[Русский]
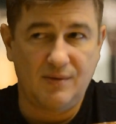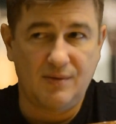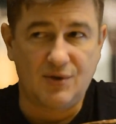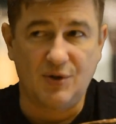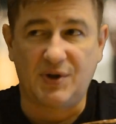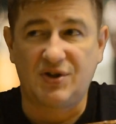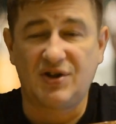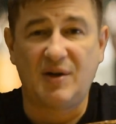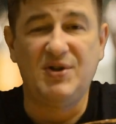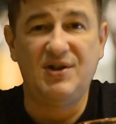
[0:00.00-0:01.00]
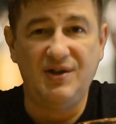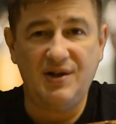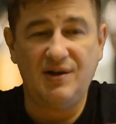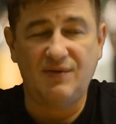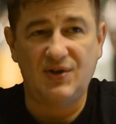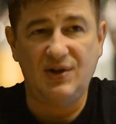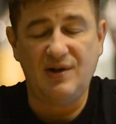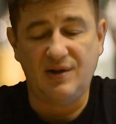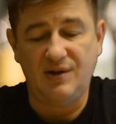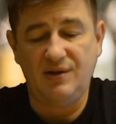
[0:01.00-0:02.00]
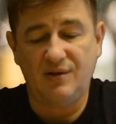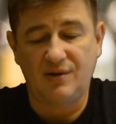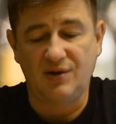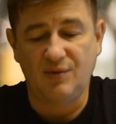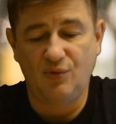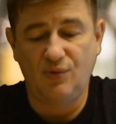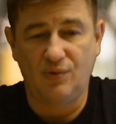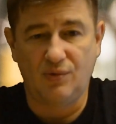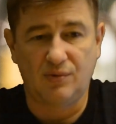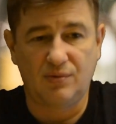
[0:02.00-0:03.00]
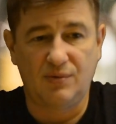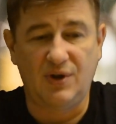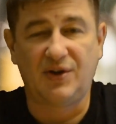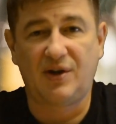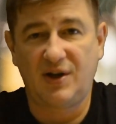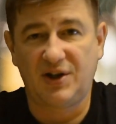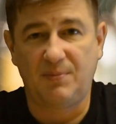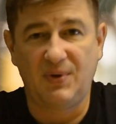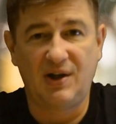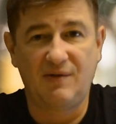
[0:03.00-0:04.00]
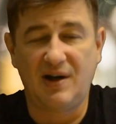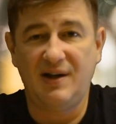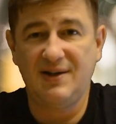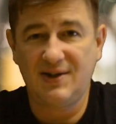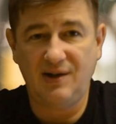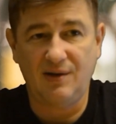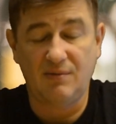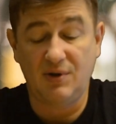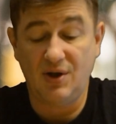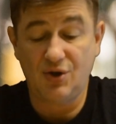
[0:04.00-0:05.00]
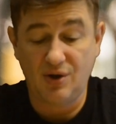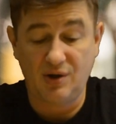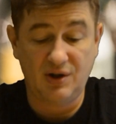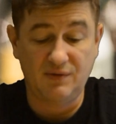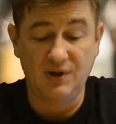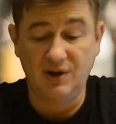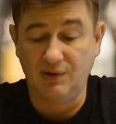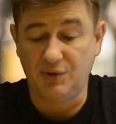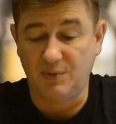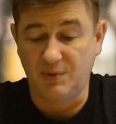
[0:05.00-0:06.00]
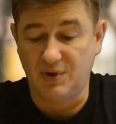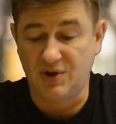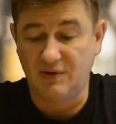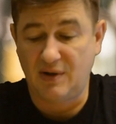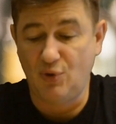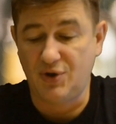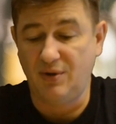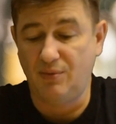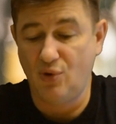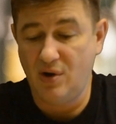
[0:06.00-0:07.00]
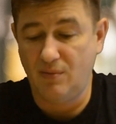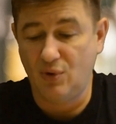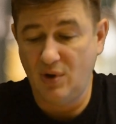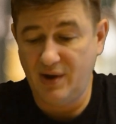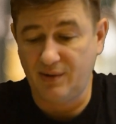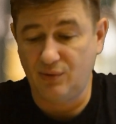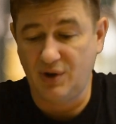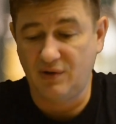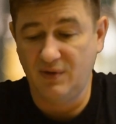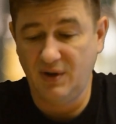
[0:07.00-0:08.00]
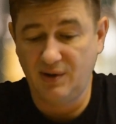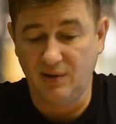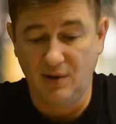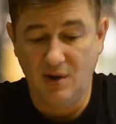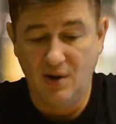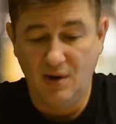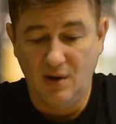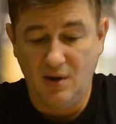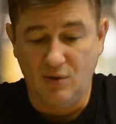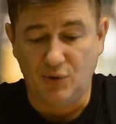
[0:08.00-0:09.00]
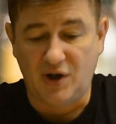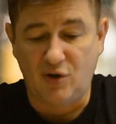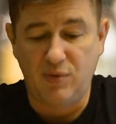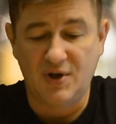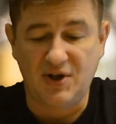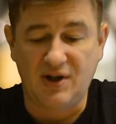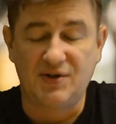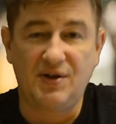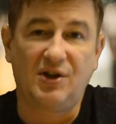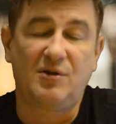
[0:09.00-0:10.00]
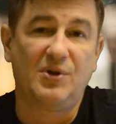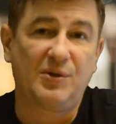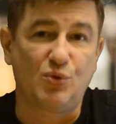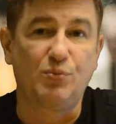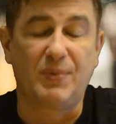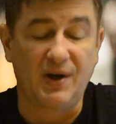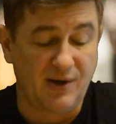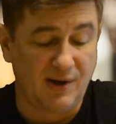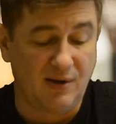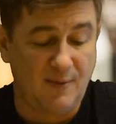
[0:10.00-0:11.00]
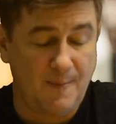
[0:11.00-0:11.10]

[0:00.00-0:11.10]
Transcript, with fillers: скажем так, объединения, все они к нему неоднократно подавали иски и даже иногда выигрывали. Например, Ставропольский бойлер у них выиграл – а так кубанский консервный комбинат что-то проиграл.